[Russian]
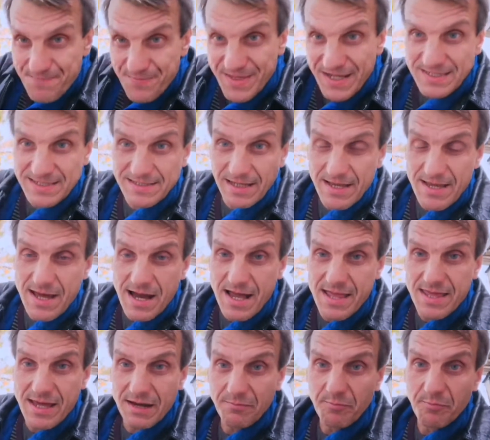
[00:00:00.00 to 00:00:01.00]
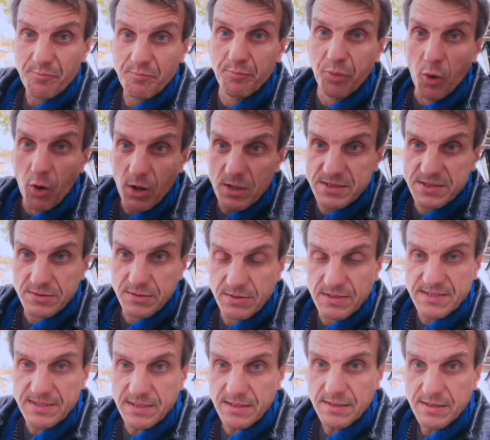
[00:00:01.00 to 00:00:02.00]
достоянием
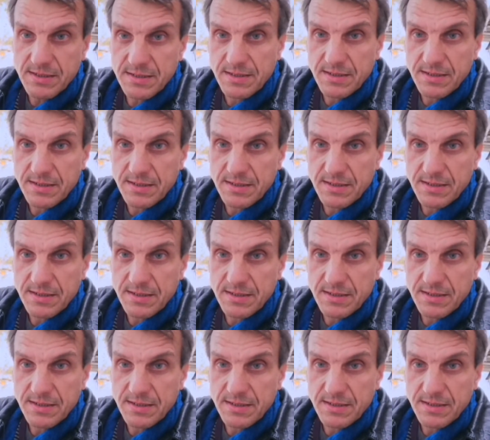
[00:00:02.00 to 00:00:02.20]
пользуются –